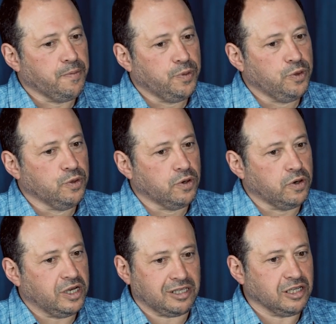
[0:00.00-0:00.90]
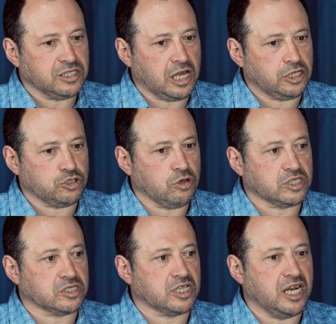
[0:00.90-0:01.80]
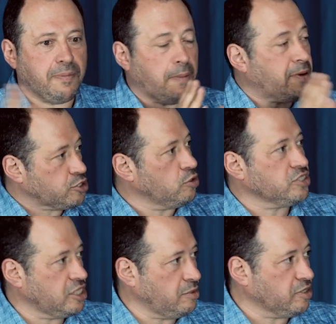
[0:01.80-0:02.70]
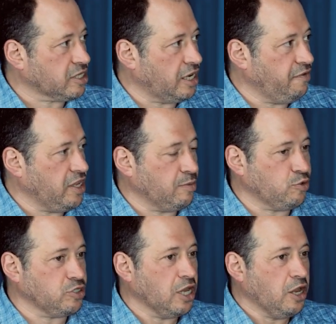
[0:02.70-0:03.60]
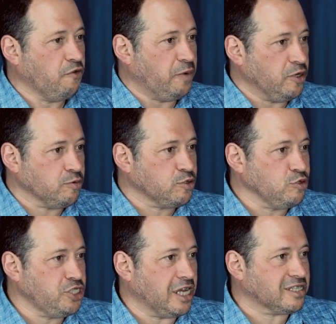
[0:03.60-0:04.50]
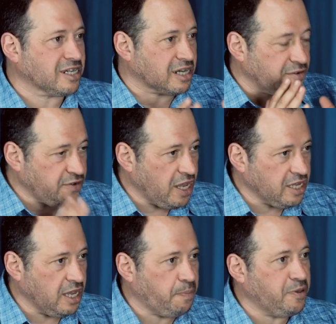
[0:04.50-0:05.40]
Но это не значит, что я слепо пошел за этим откровением. То есть в моем случае откровение